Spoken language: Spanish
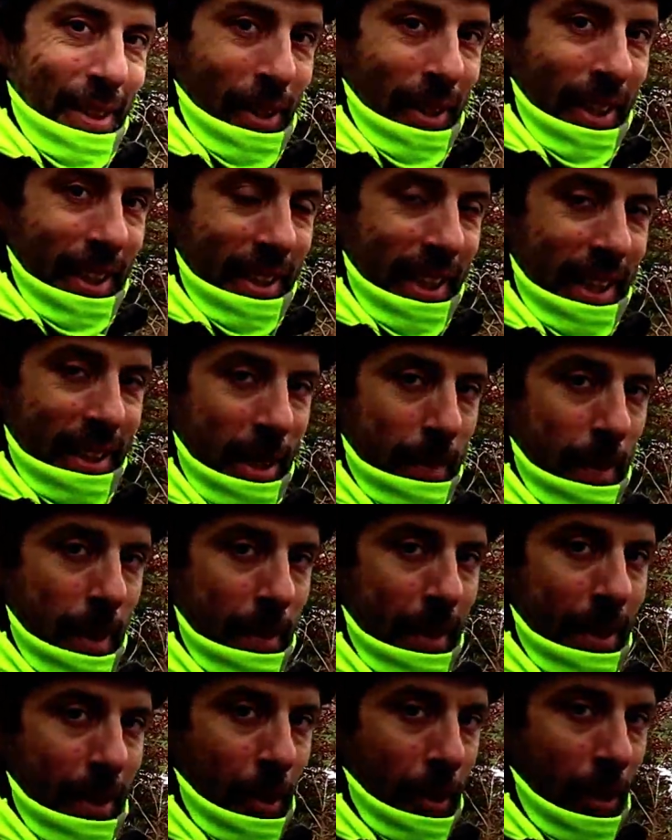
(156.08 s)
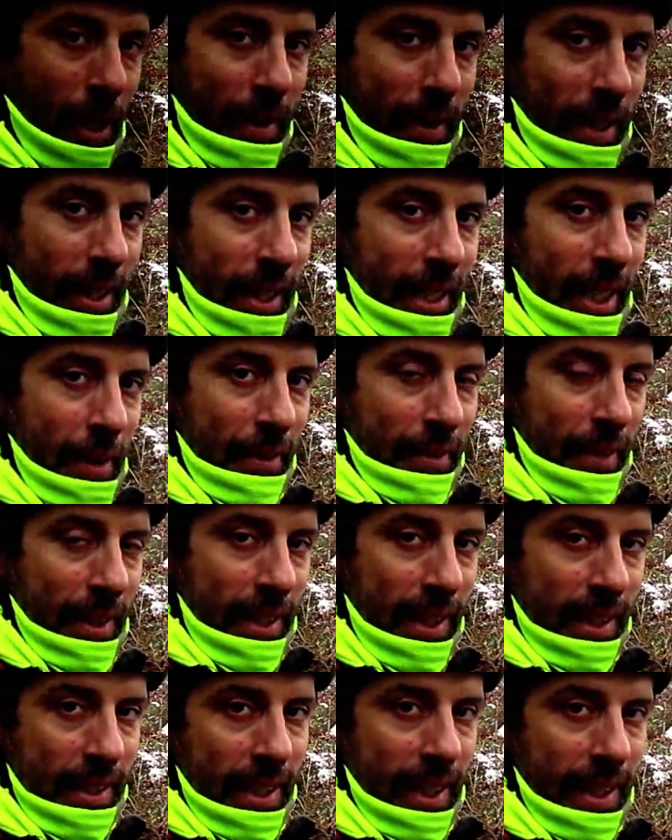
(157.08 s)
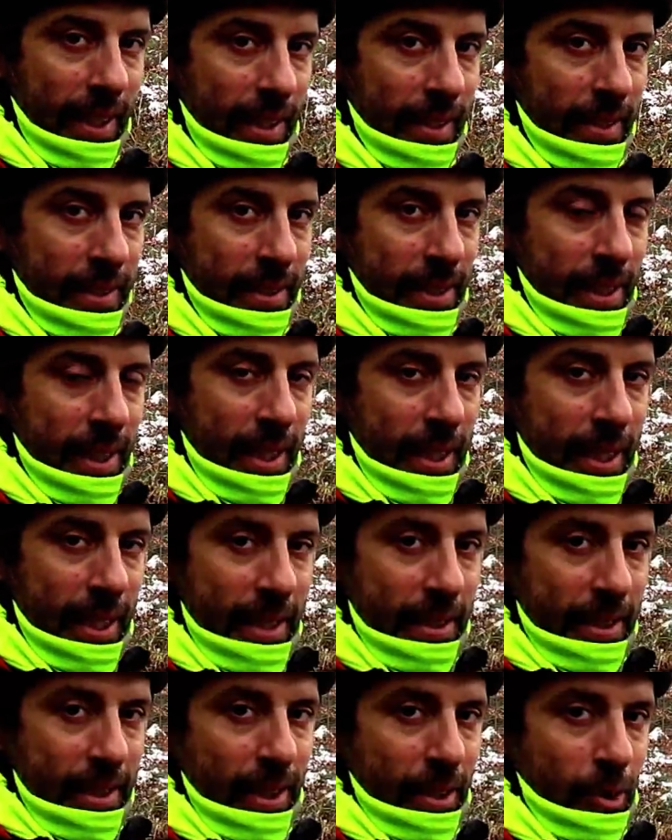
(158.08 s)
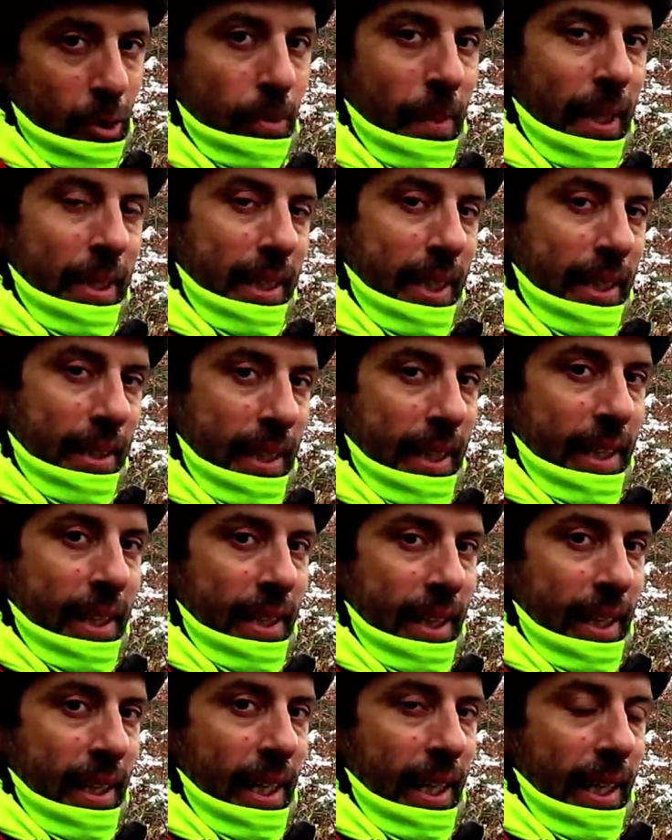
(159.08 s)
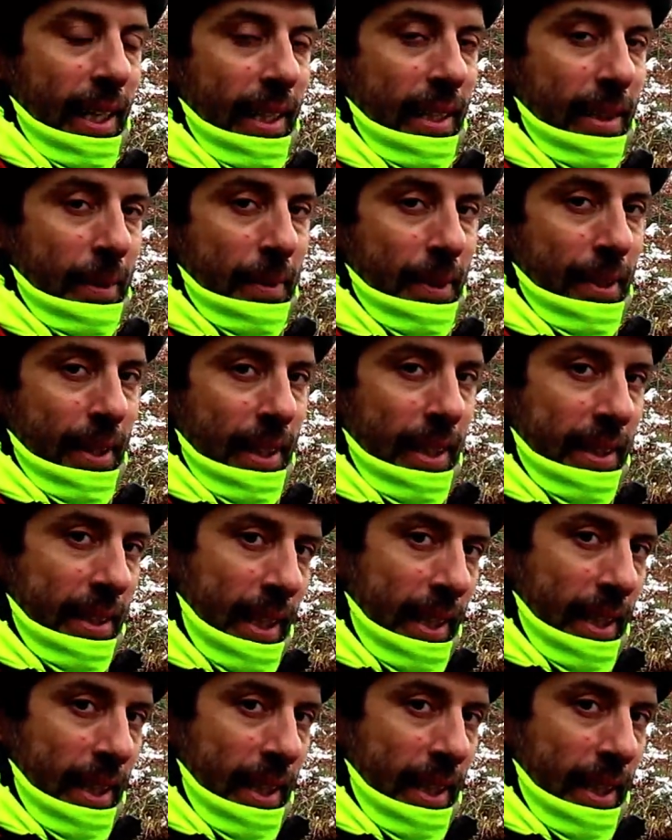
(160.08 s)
lo que es la chapa y pintura de la bicicleta, tiene sus marcas de guerra, la bicicleta